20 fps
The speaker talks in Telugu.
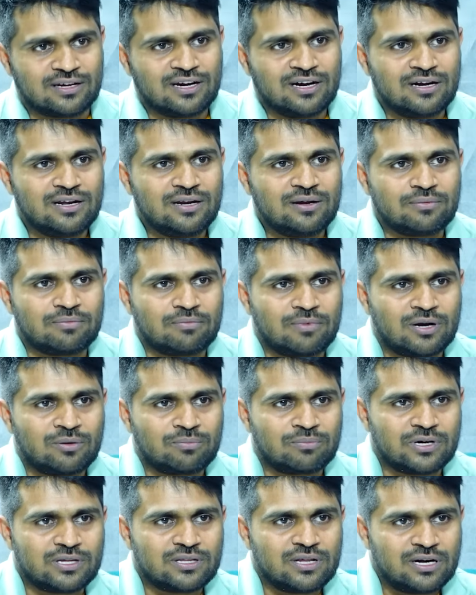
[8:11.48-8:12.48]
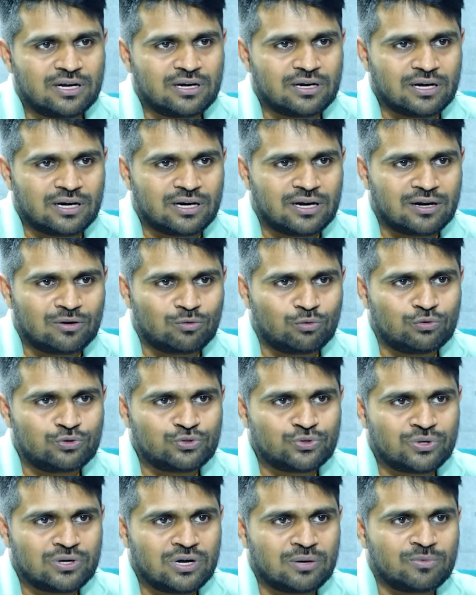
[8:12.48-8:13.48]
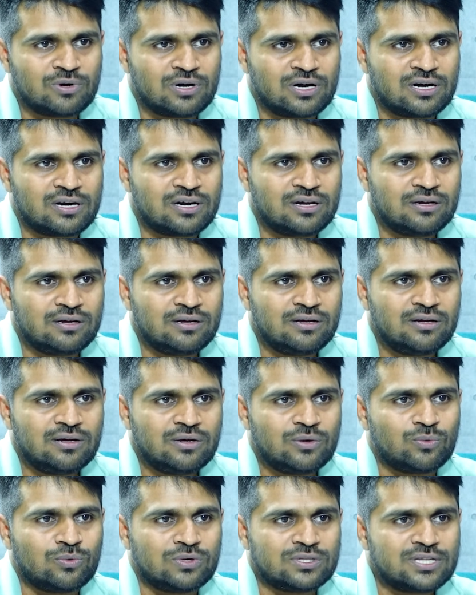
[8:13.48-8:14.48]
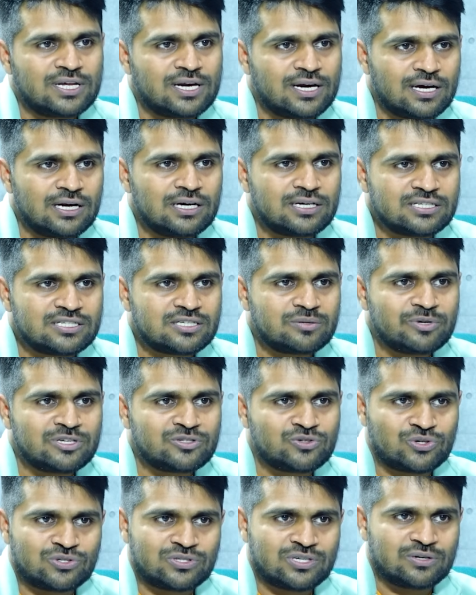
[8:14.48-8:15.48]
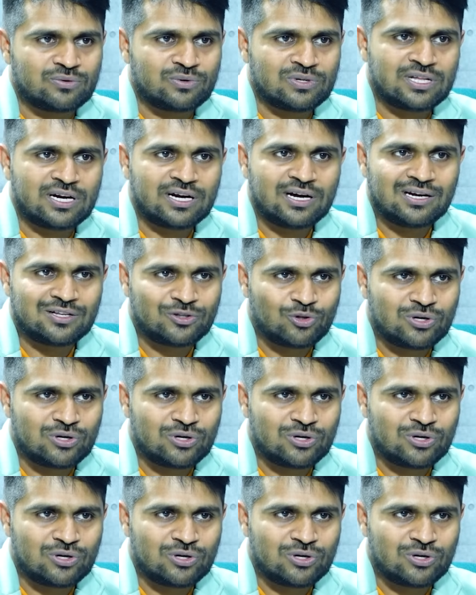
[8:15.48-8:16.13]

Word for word: ఎందుకంటే మనం ఏదైనా ఎక్కడైనా కూర్చుంటున్నాము అని అంటే వంద రకాల డిస్టర్బెన్స్ వస్తాయి వంద రకాల